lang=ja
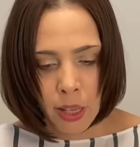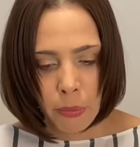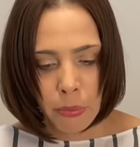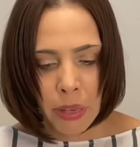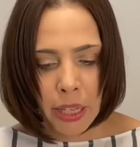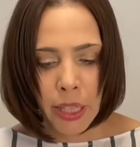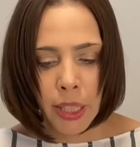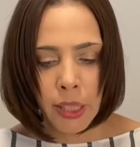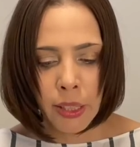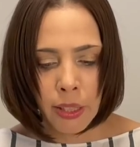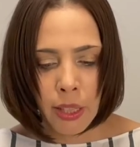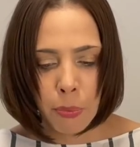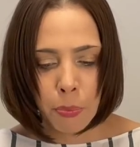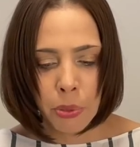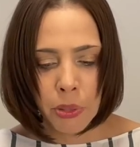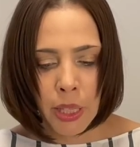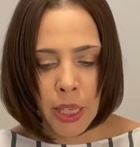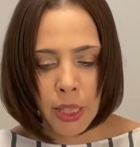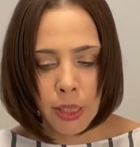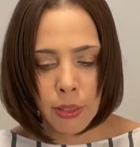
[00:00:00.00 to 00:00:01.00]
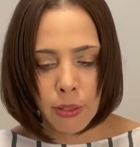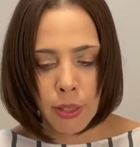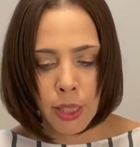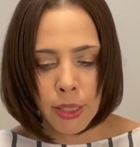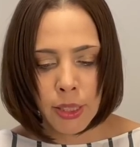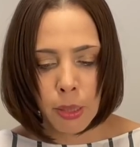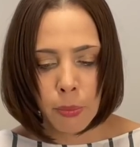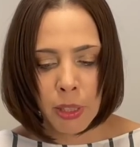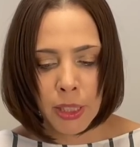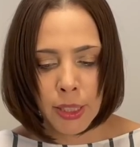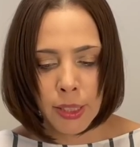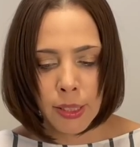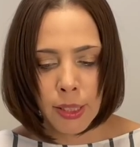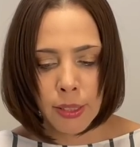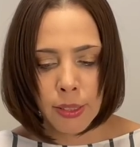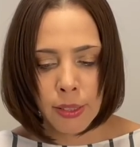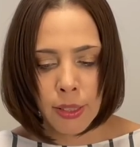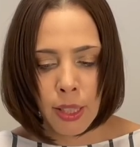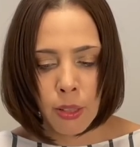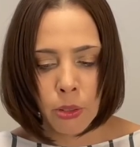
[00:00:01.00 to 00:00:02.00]
まあ、変なプライドが邪魔して
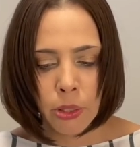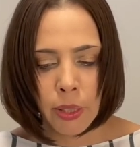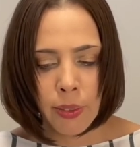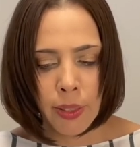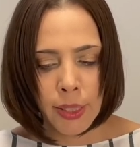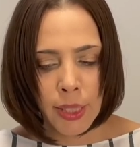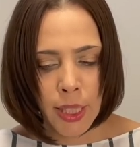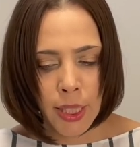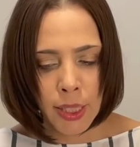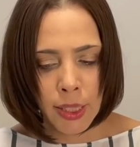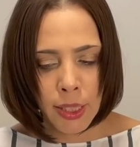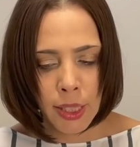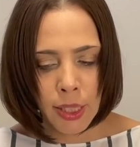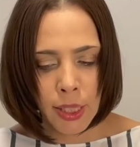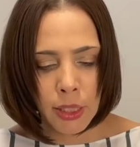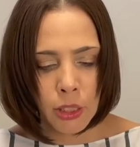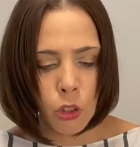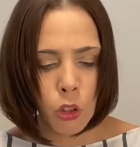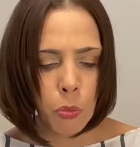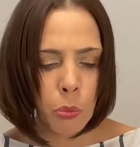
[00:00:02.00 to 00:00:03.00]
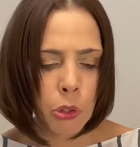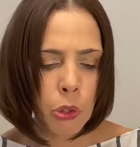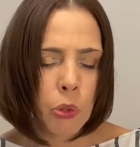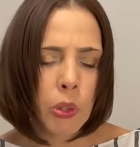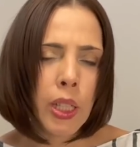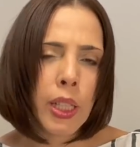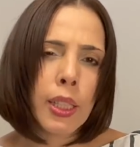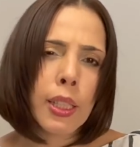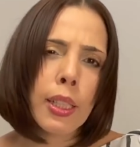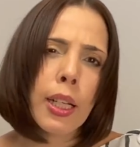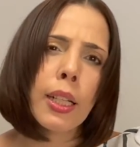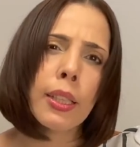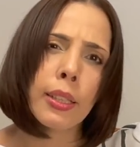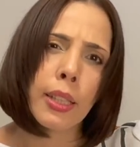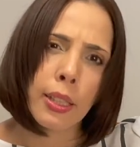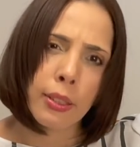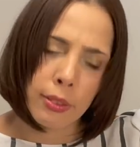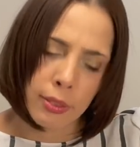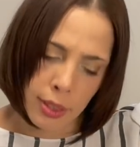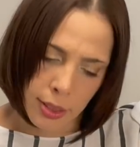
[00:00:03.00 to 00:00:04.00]
素直ではないから日本も余計に嫌に
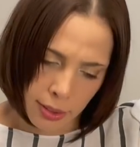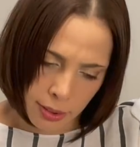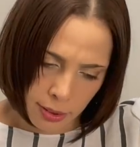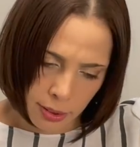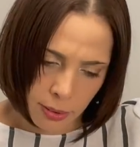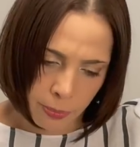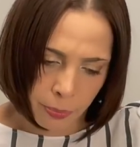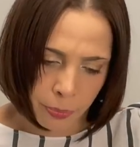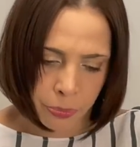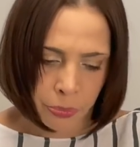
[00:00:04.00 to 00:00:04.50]
なるんです。